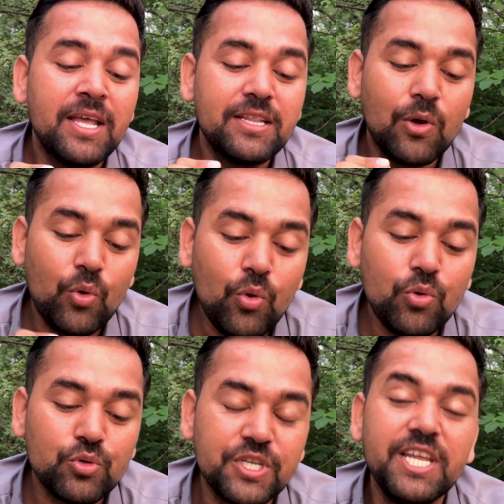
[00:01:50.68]
तो
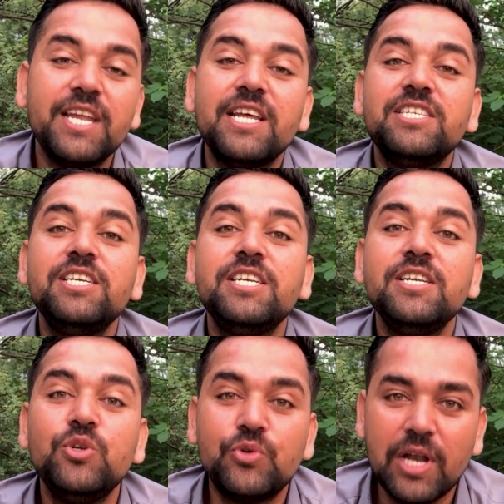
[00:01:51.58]
वह उसनी एनर्जी
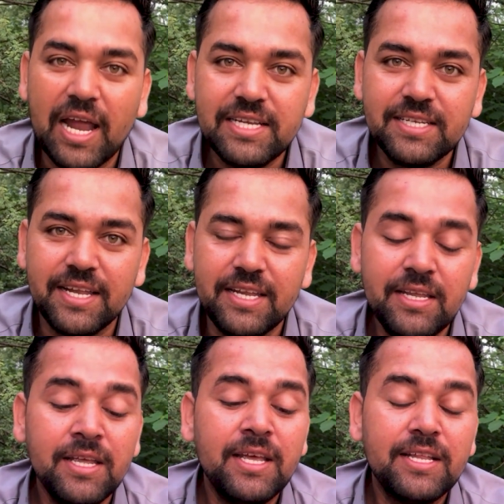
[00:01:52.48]
की यूटिलाइज करी
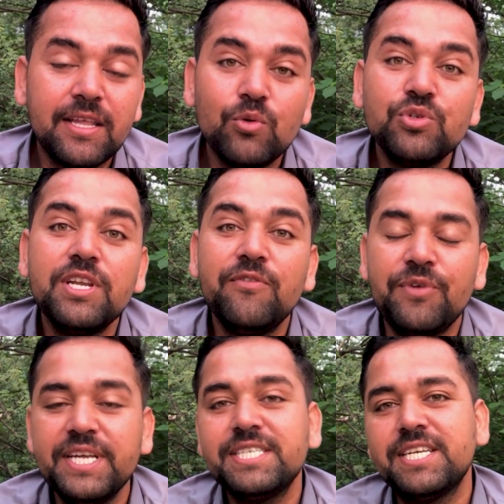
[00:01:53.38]
तो उसने
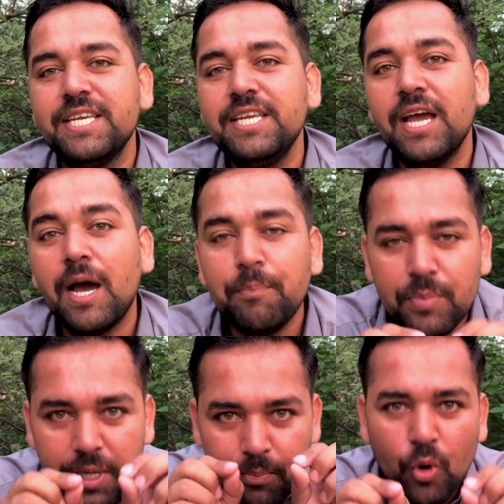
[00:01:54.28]
वेस्ट की
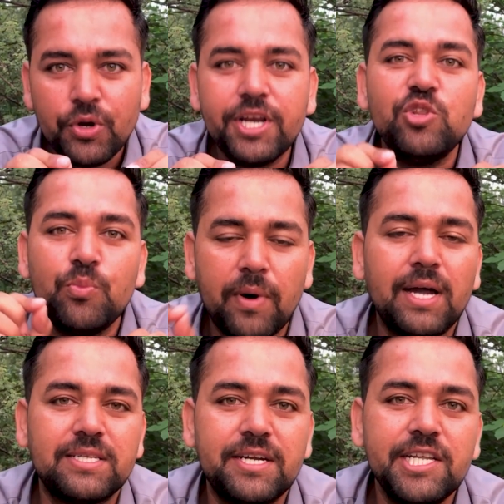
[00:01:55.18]
अपनी बाउंड्री तो
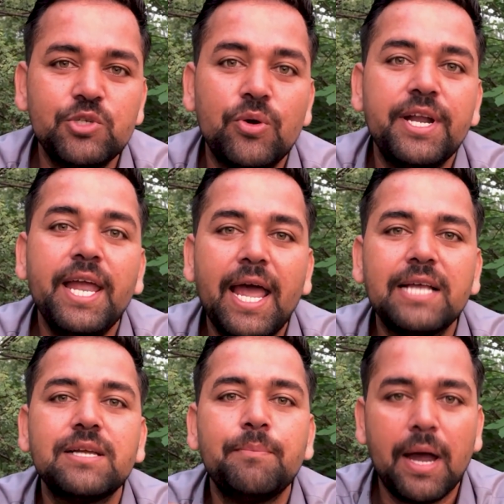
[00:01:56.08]
बाहर सट्टी छोड़ने
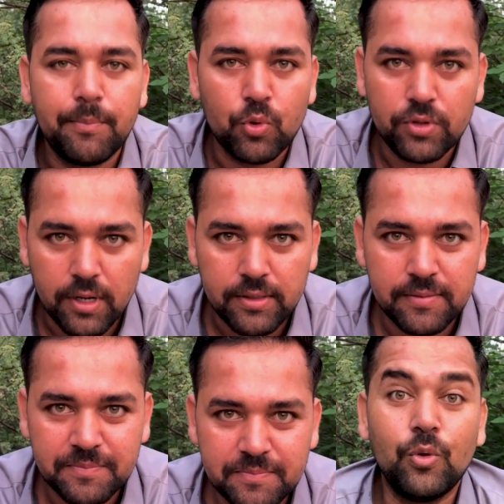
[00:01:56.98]
एज अ बाय प्रोडक्ट
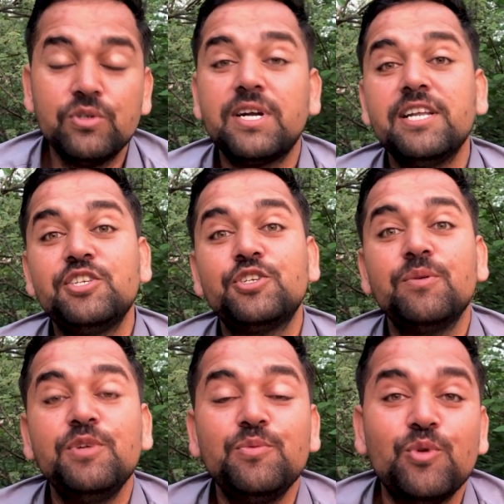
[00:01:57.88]
हूँ साढ़े
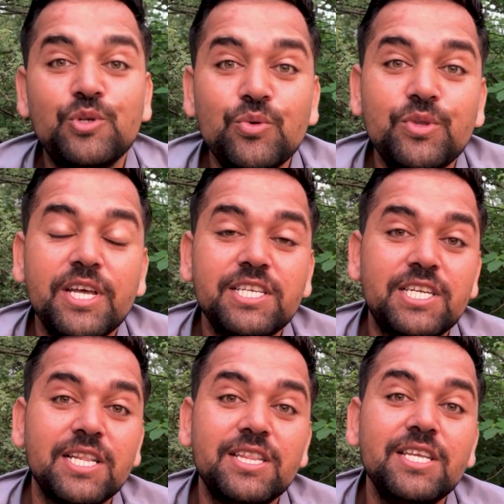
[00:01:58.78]
जिसम मौजूद है
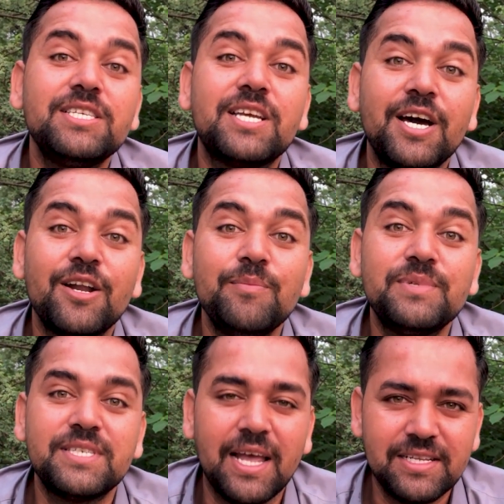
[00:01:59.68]
छत्तीस खरब
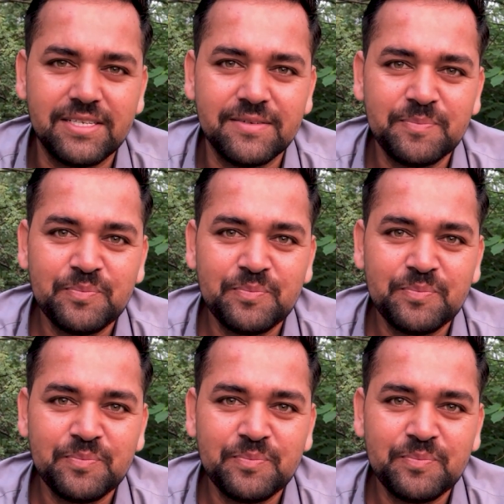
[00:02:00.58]
सैल्स